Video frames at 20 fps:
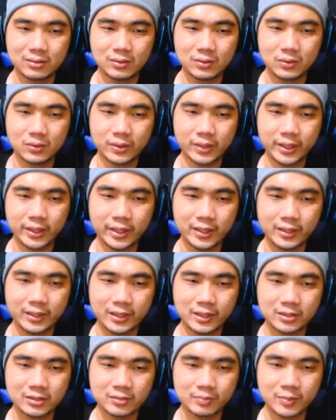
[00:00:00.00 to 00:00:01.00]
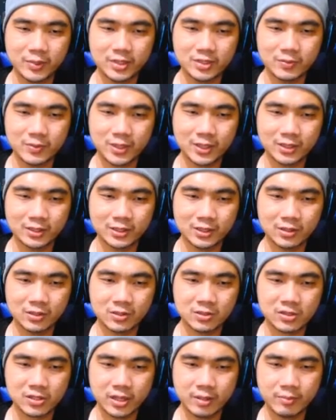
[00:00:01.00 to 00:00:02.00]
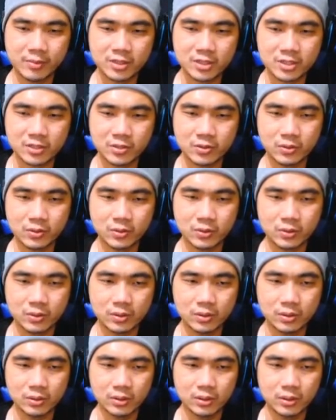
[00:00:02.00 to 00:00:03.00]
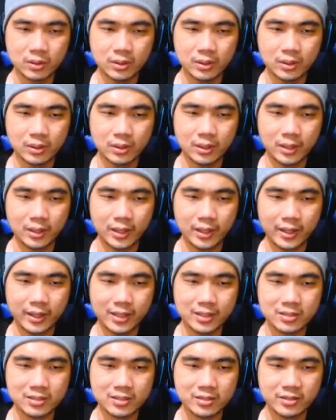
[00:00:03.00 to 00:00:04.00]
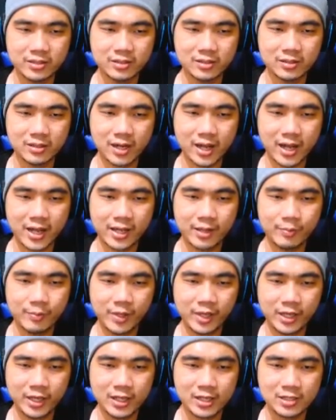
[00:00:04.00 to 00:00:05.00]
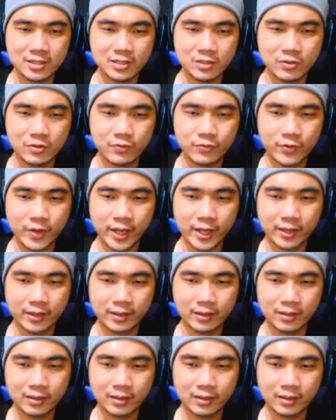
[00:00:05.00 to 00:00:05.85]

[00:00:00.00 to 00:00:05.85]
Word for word: Okay, there's place where the lost embers go, as their light begins to fade.